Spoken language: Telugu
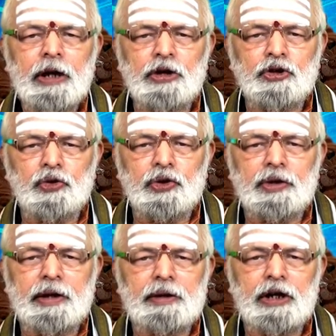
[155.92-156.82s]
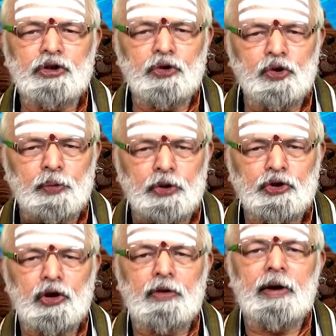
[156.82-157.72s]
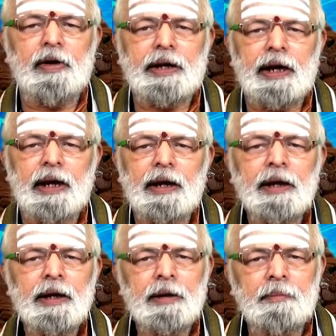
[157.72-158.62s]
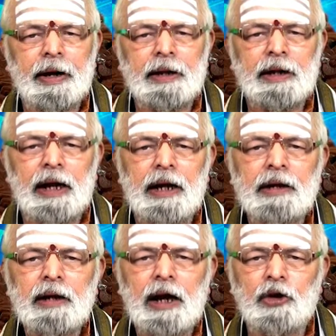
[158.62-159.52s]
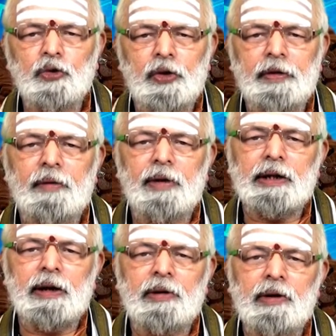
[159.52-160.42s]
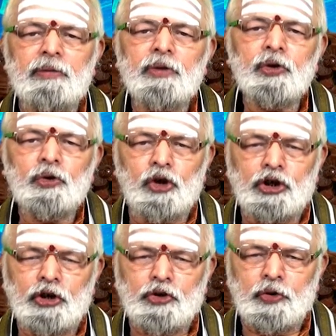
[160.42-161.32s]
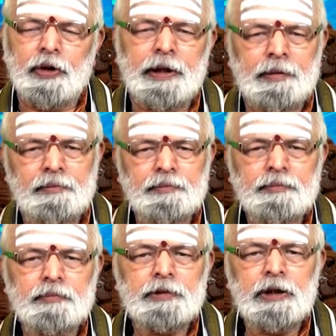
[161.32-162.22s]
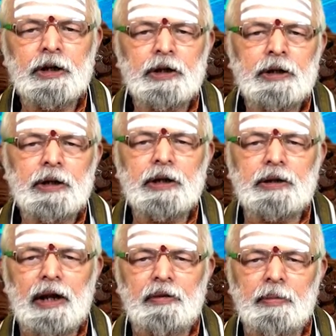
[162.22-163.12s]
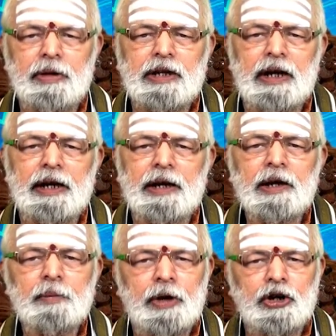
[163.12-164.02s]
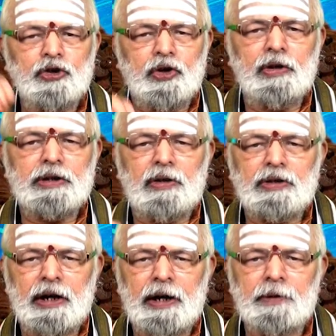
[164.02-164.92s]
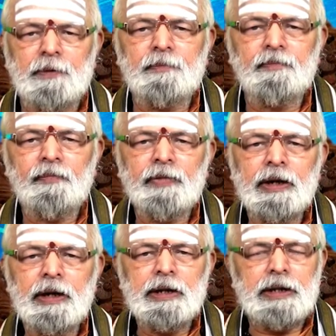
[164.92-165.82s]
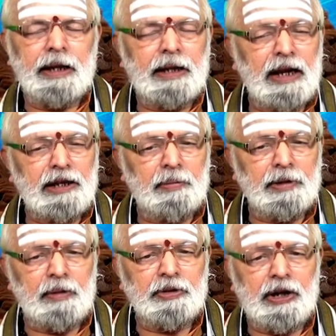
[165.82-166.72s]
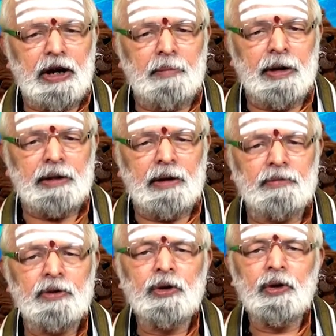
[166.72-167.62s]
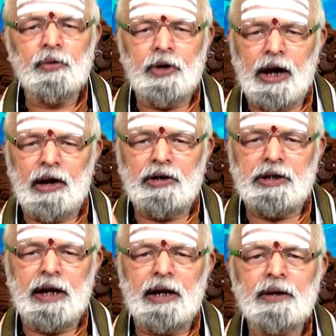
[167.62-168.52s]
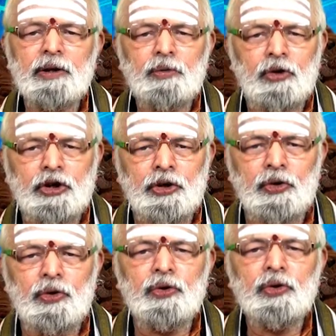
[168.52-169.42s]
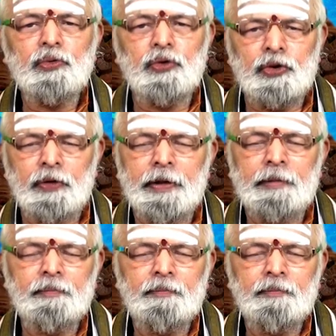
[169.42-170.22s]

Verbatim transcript: ఎగ్జిక్యూటివ్ ఎగ్జిక్యూటివ్ పోస్టులో ఉన్నవారికి మరింత అనుకూలమైన వాతావరణం గోచరిస్తోంది ఇతరుల విమర్శల్ని పట్టించుకోవాల్సిన అవసరం లేదు సంతాన సంబంధాల విషయాల్లో మాత్రం ఒక ఆలోచన ఒక దిగులు ఉంటుంది